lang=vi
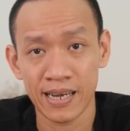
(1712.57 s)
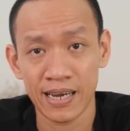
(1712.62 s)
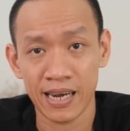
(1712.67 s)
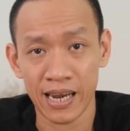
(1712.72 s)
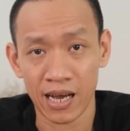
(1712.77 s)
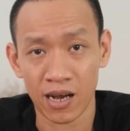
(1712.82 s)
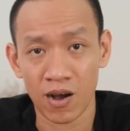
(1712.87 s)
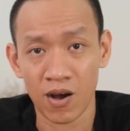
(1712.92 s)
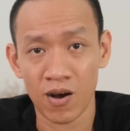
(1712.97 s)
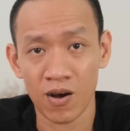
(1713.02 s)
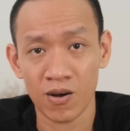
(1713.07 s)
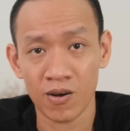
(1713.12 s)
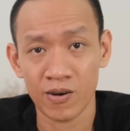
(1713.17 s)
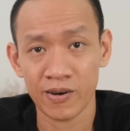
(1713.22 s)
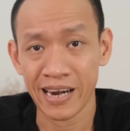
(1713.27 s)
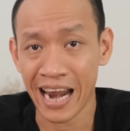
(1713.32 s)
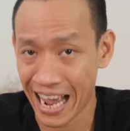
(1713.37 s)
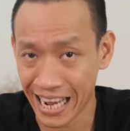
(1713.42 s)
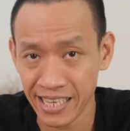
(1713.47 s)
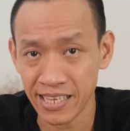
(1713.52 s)
là
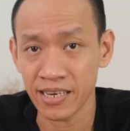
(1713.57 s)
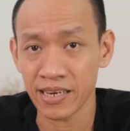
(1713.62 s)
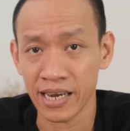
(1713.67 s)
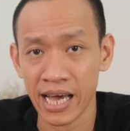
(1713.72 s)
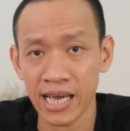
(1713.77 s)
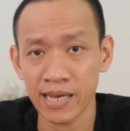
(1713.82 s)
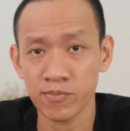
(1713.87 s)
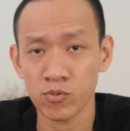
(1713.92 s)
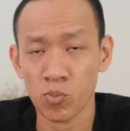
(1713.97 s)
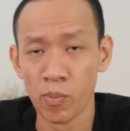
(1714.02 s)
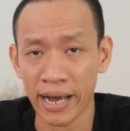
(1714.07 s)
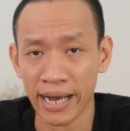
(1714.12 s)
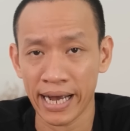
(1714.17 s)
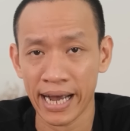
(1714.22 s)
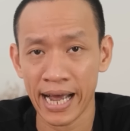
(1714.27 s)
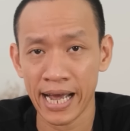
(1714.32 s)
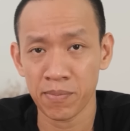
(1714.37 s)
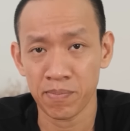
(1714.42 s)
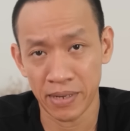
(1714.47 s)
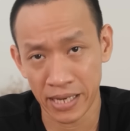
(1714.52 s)
con đã nhìn thấy một bạn
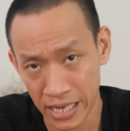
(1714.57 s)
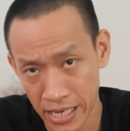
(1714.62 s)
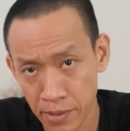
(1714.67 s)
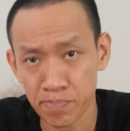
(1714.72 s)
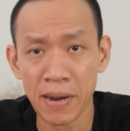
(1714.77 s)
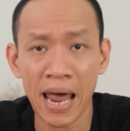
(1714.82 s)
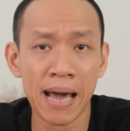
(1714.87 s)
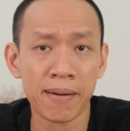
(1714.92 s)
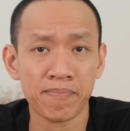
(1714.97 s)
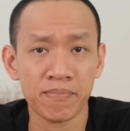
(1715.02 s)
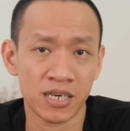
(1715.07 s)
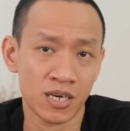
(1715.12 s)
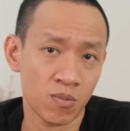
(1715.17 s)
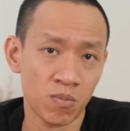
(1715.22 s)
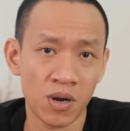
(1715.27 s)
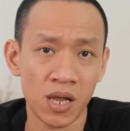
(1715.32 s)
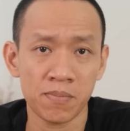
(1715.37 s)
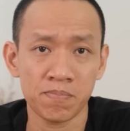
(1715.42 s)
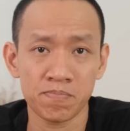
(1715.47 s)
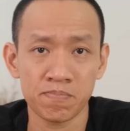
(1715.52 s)
khác bị hiếp đáp ở
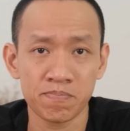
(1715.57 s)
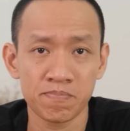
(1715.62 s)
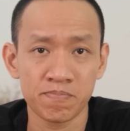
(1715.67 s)
trong lớp